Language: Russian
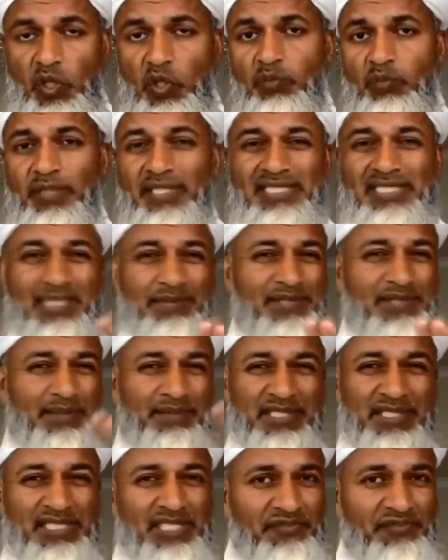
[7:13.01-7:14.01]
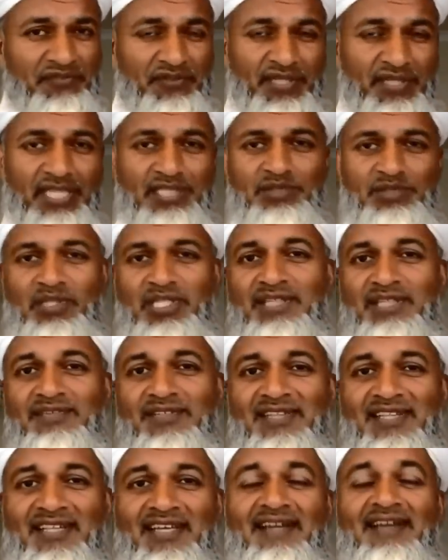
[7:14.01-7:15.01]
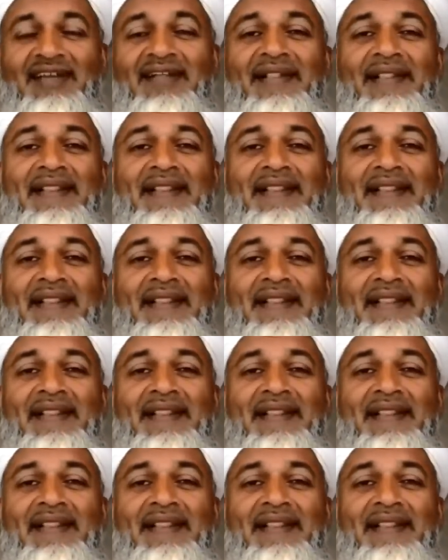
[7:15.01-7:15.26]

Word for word: оно будет не таким, как в этом мире.